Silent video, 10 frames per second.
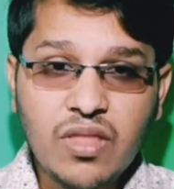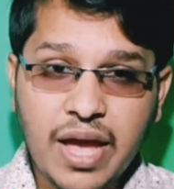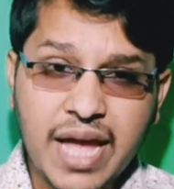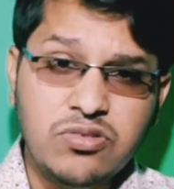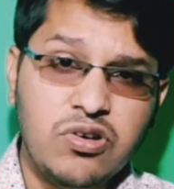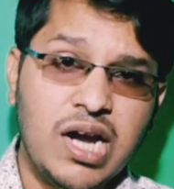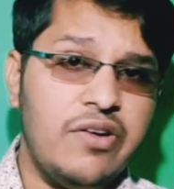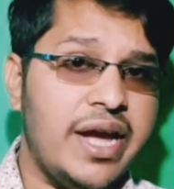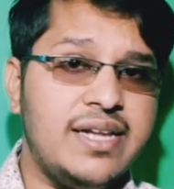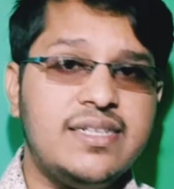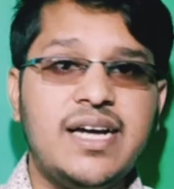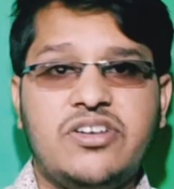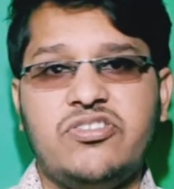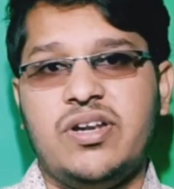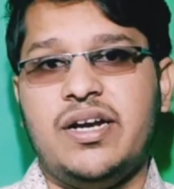এই দুটো গেল
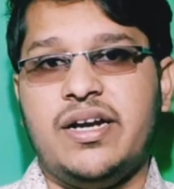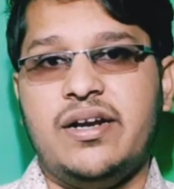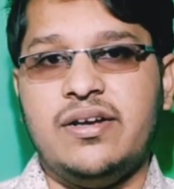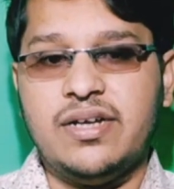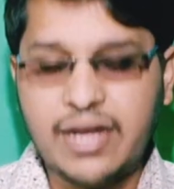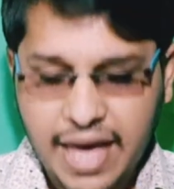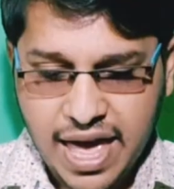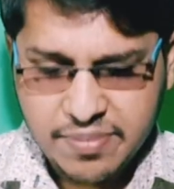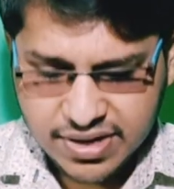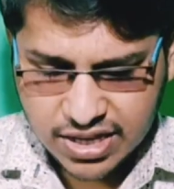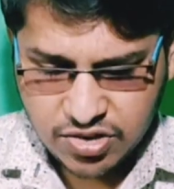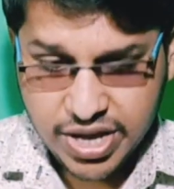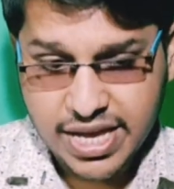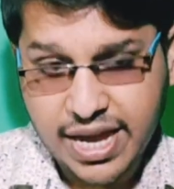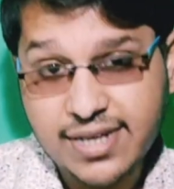এনসিআরটি রিলেটেড এইবার দেখো এই
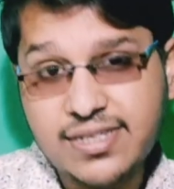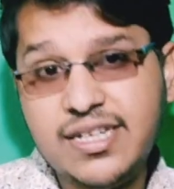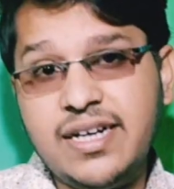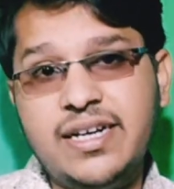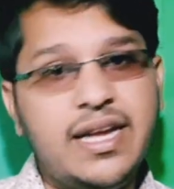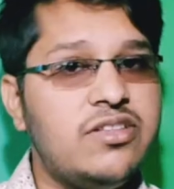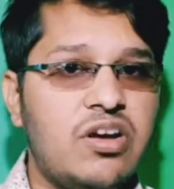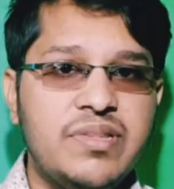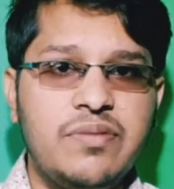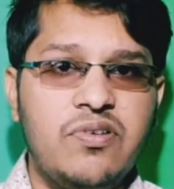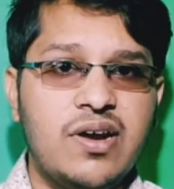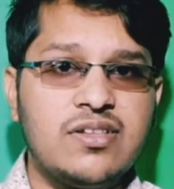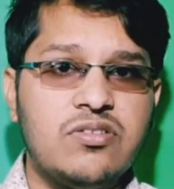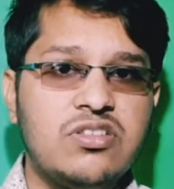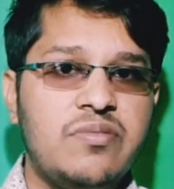এনসিআরটিকেই e তো আমাদের ফোকাস
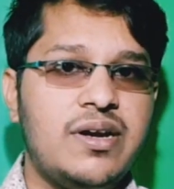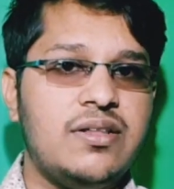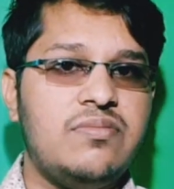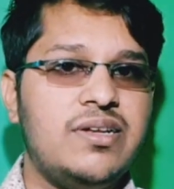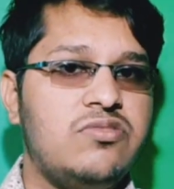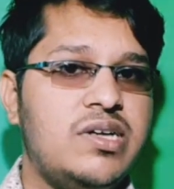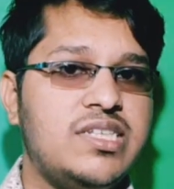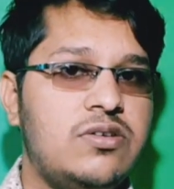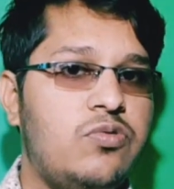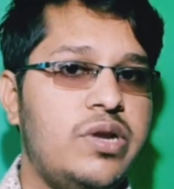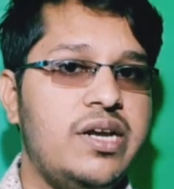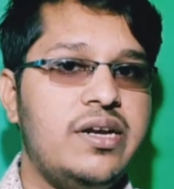করতে হবে এটা তোমরা দু হাজার কুড়ির